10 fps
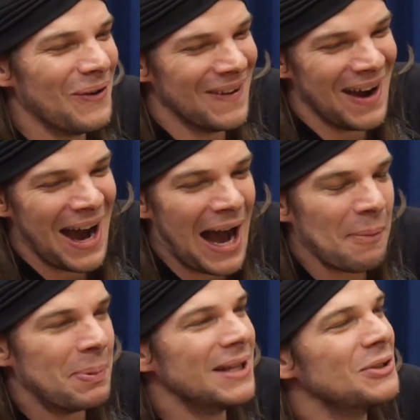oh.
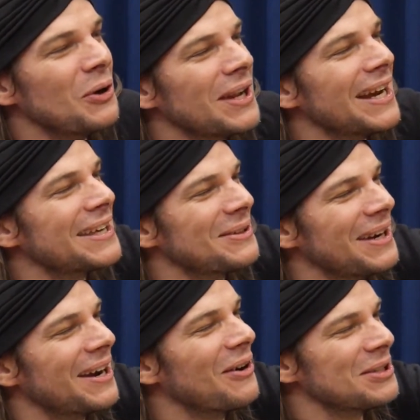Abandona aqui o
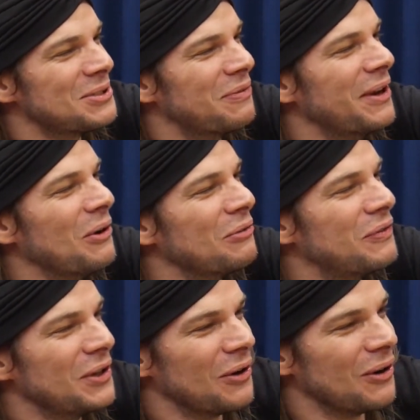negócio e vem
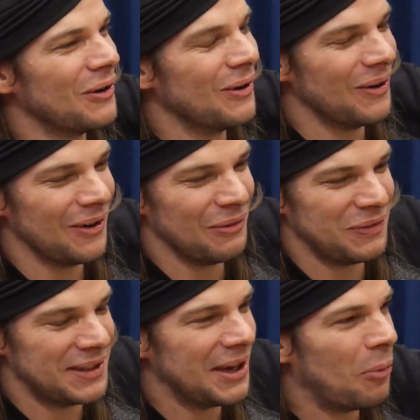ouvir, ô,
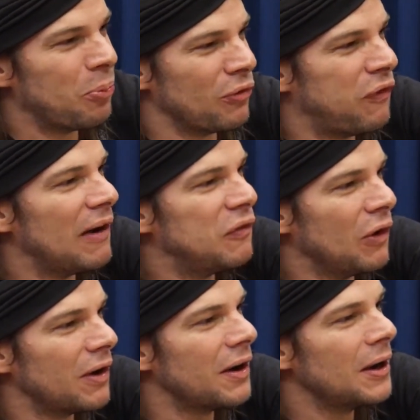Vitão, Vitão, por
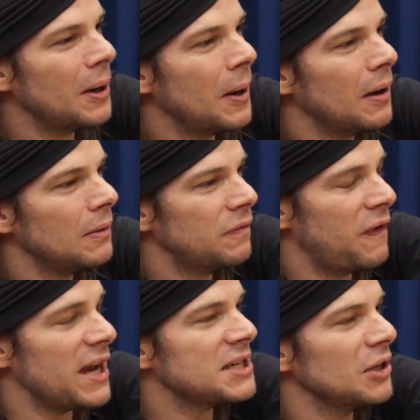favor. Vitão. Fecha